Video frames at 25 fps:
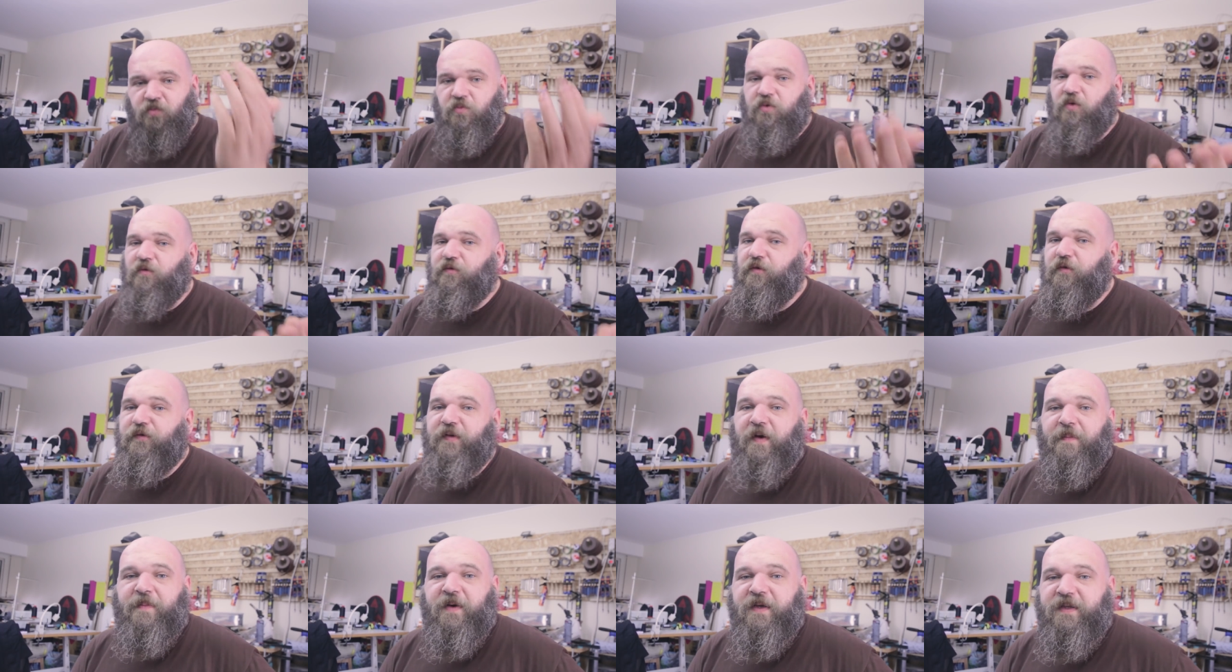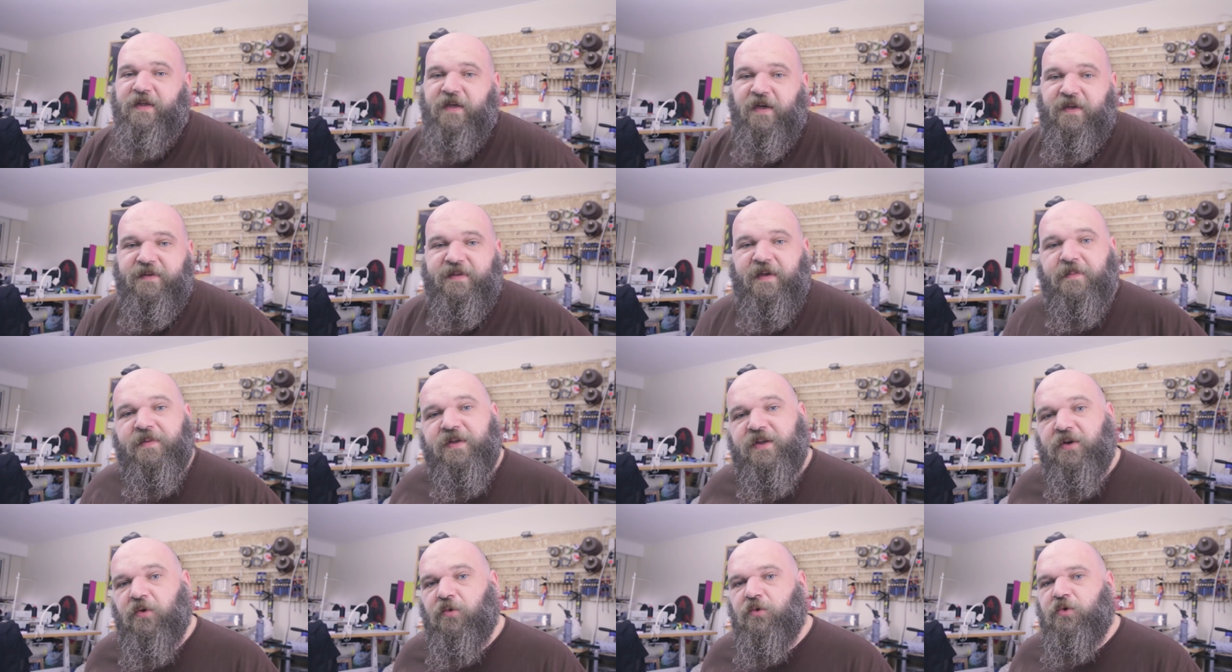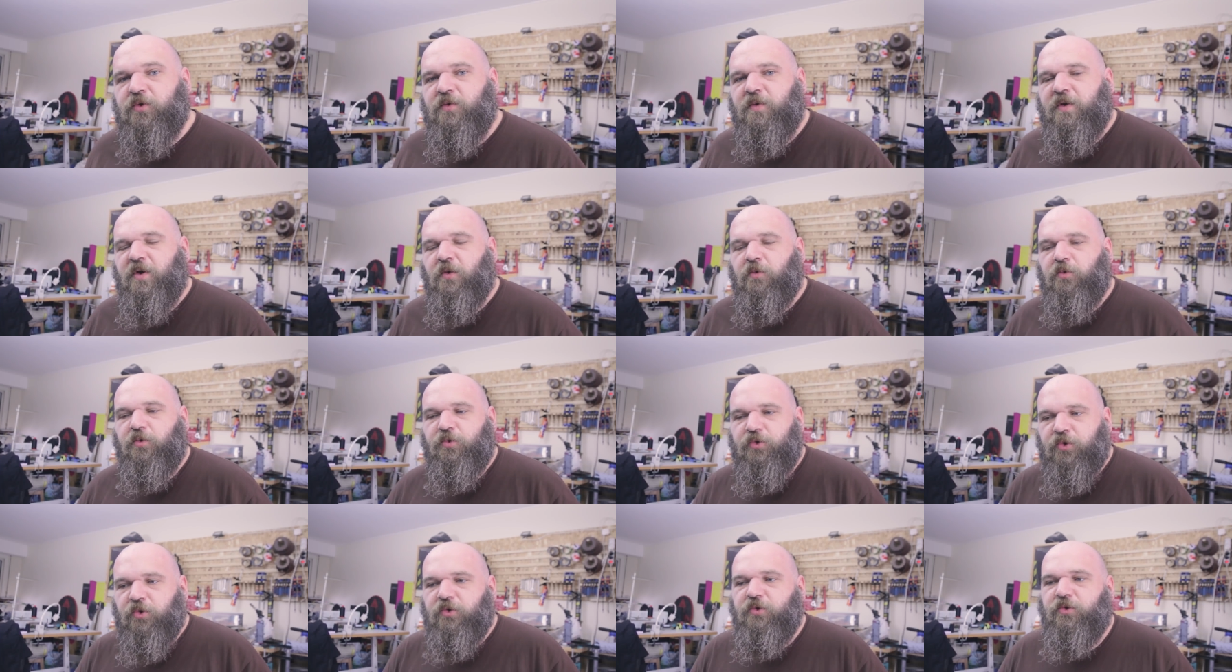pour vous fabriquer un tablier en cuir
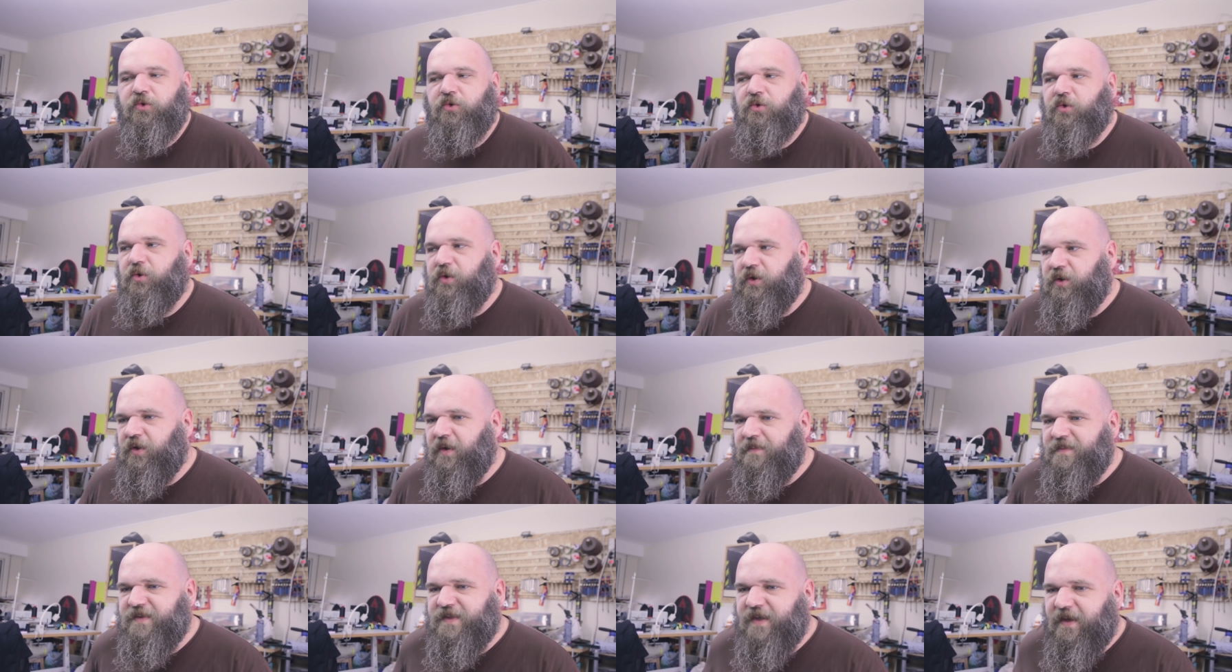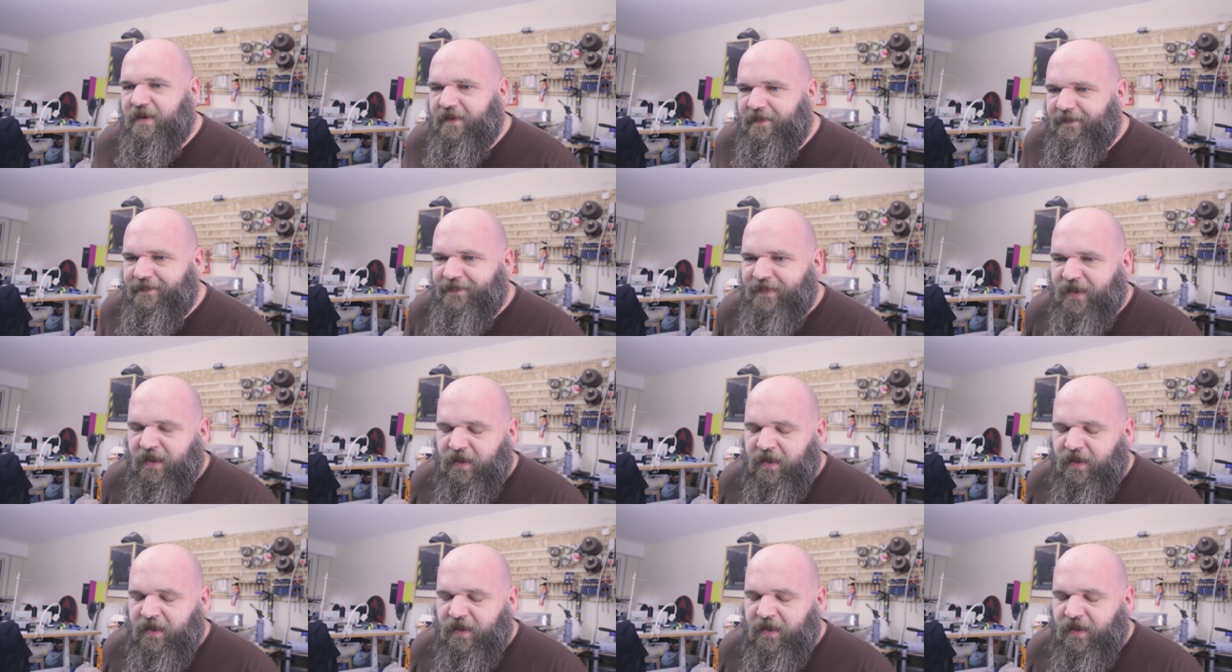ou d'autres trucs comme ça